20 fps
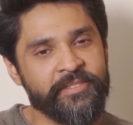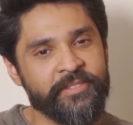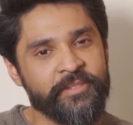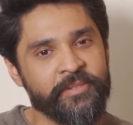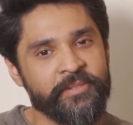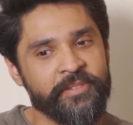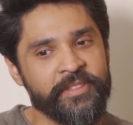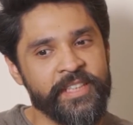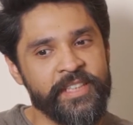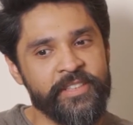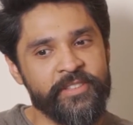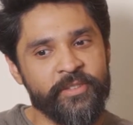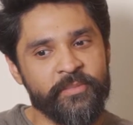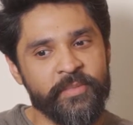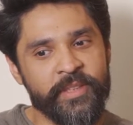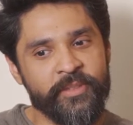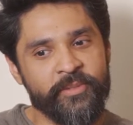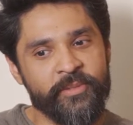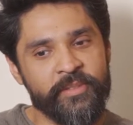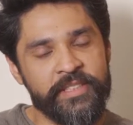তো সেই
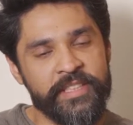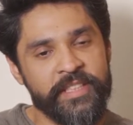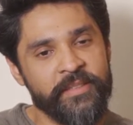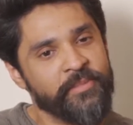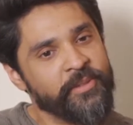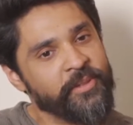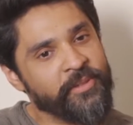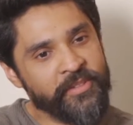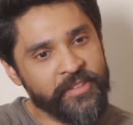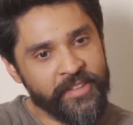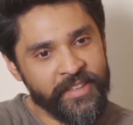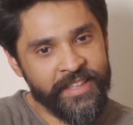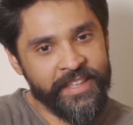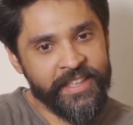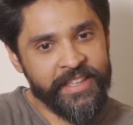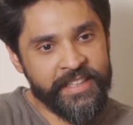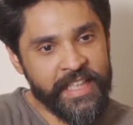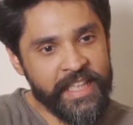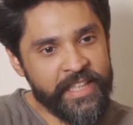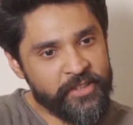সময় করেছিলাম তো
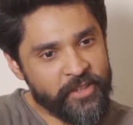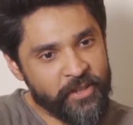সেই